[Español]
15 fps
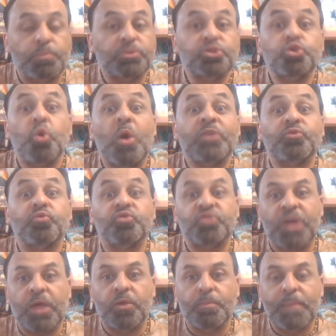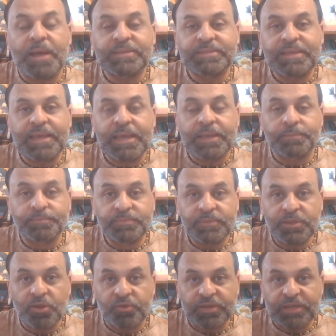pues no he escuchado más de,
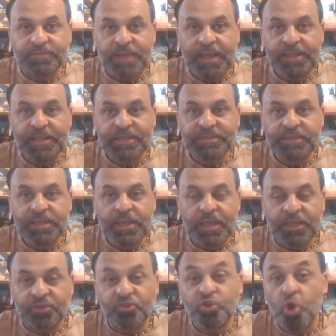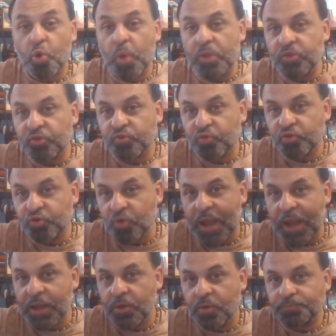de otras bandas. Entonces yo cuando escucho
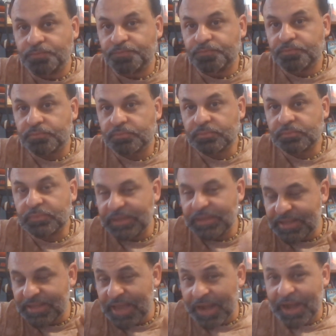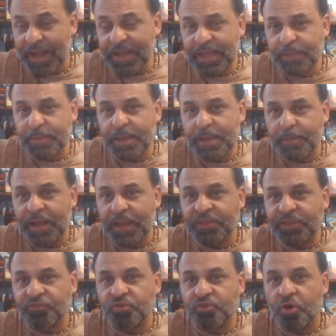algo y de arranque me llama la
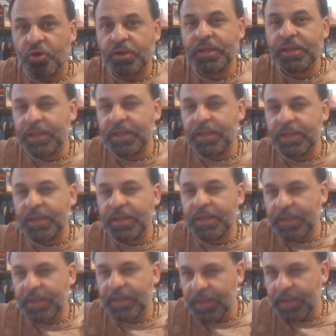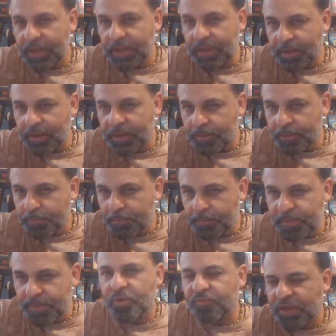atención, empiezo a
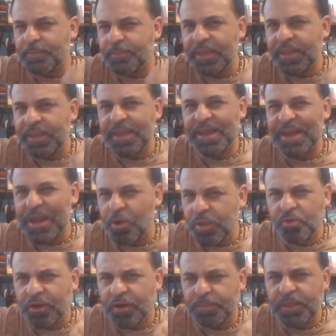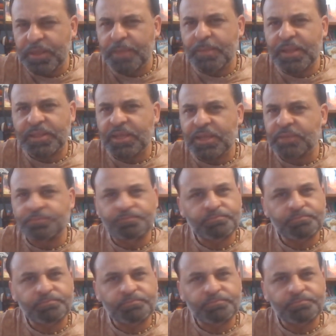disfrutar, que me llena el oído rápidamente,